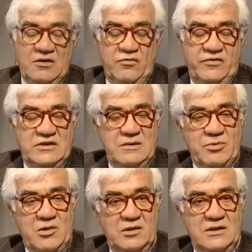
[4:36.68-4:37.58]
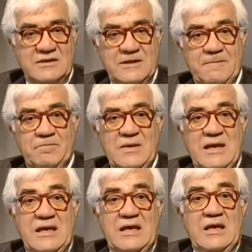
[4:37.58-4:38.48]
uffici protesi,
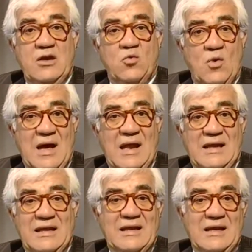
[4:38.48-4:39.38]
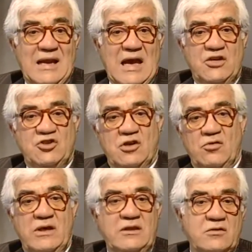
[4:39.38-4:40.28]
i quali
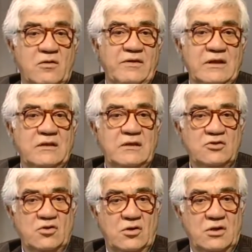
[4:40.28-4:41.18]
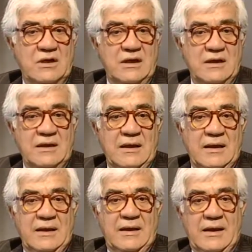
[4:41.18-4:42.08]
rilasciano entro 20 giorni
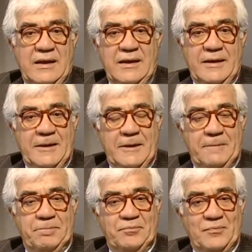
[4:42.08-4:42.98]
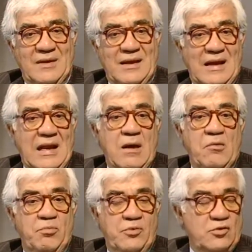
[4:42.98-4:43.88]
ehm, la
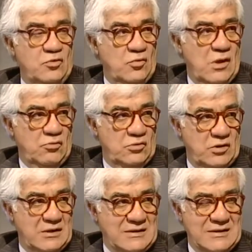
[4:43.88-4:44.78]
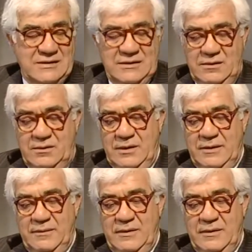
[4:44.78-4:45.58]
opportuna autorizzazione